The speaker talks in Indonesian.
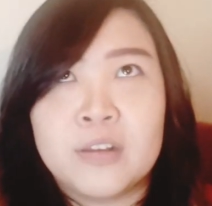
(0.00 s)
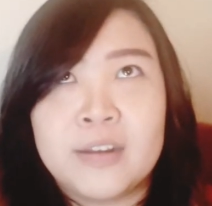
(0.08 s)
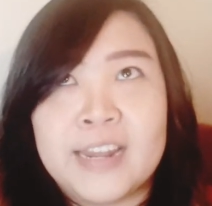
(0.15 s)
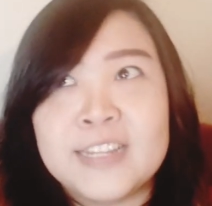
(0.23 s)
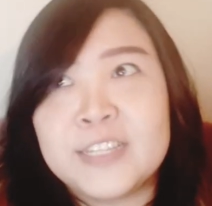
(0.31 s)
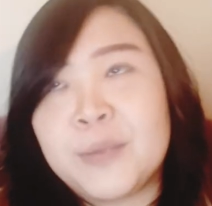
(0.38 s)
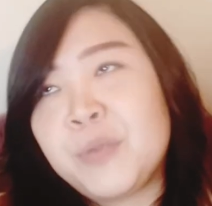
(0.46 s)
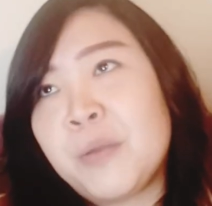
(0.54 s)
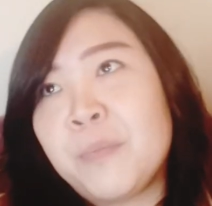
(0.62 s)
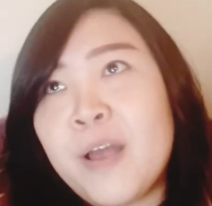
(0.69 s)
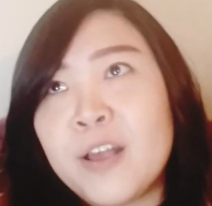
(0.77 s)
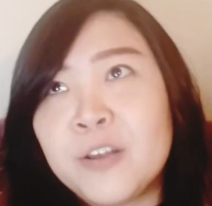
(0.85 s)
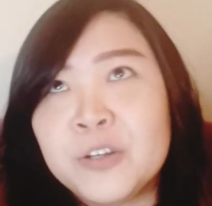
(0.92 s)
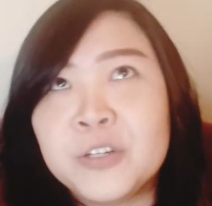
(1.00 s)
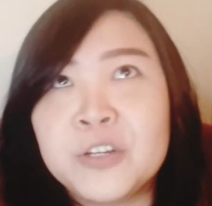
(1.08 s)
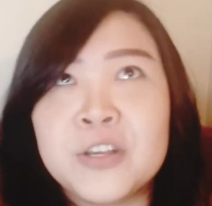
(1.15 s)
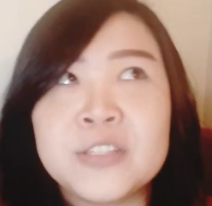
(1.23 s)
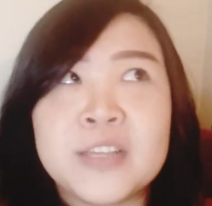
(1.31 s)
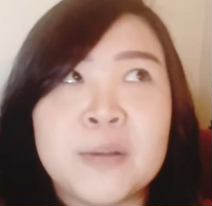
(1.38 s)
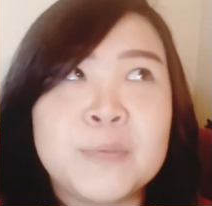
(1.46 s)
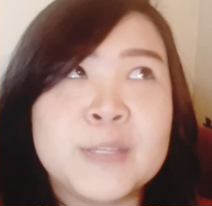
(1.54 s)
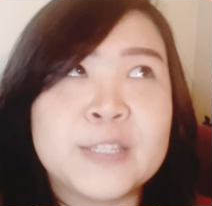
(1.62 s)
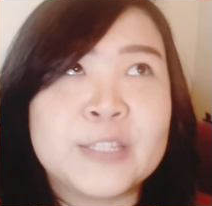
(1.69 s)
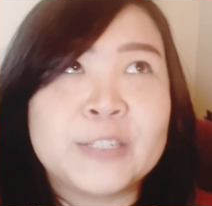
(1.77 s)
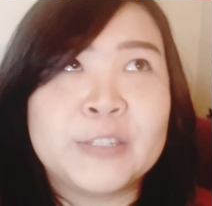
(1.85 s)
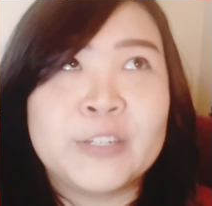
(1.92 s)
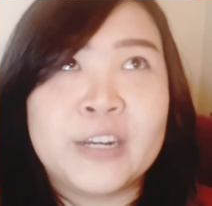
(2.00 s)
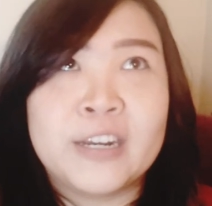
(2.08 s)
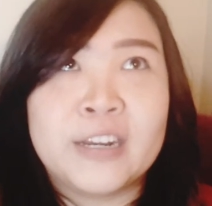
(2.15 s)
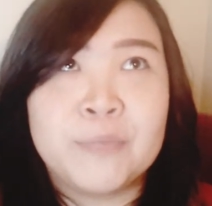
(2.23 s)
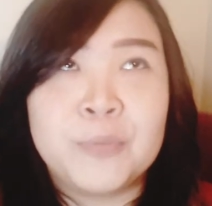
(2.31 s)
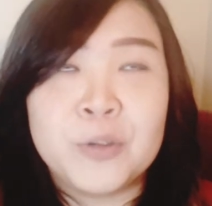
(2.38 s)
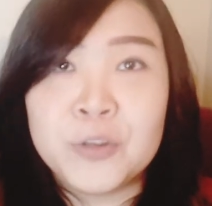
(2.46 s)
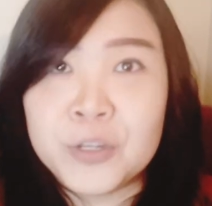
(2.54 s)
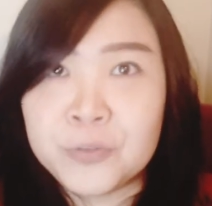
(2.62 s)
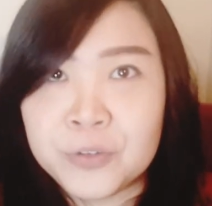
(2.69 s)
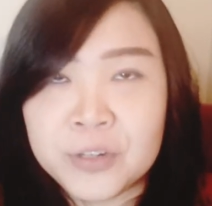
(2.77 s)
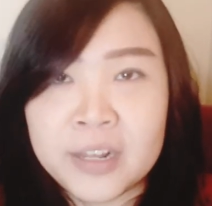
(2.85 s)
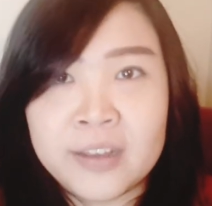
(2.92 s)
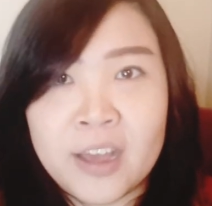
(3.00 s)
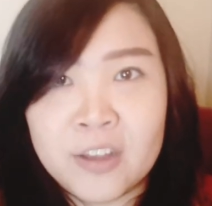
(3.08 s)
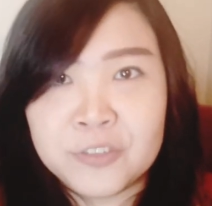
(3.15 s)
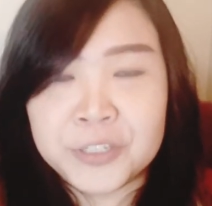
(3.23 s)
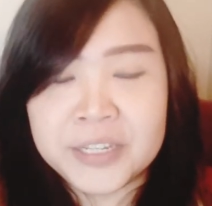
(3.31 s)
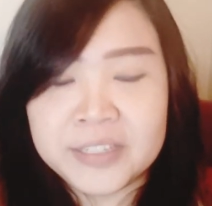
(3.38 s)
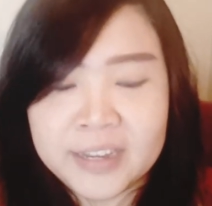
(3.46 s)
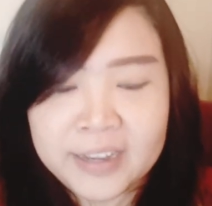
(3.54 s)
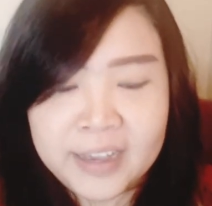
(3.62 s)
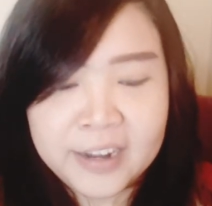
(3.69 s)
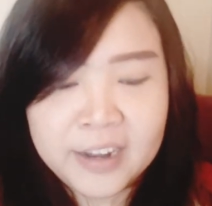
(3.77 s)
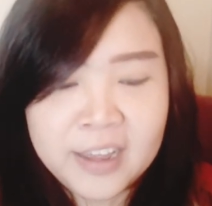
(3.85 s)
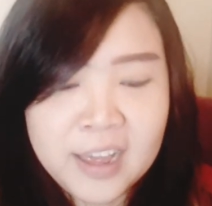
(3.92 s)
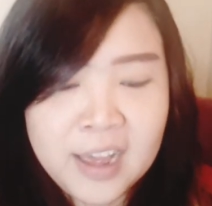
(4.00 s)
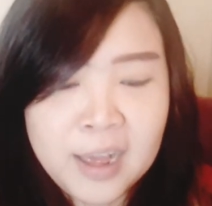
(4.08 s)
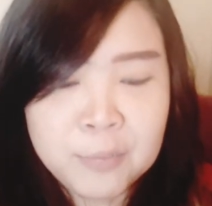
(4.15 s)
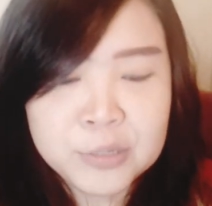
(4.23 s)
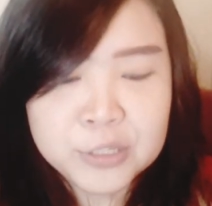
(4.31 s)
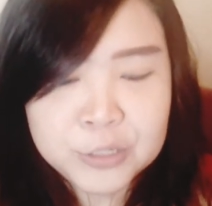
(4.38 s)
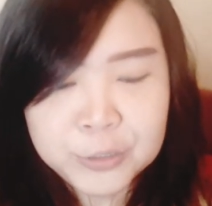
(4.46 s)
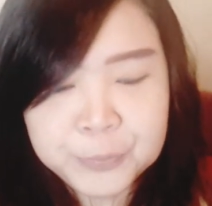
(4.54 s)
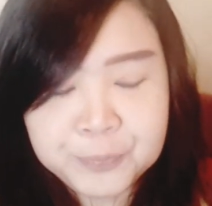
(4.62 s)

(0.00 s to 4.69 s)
landscape-nya bagus, abis itu uh, beautiful countries ya kan, abis itu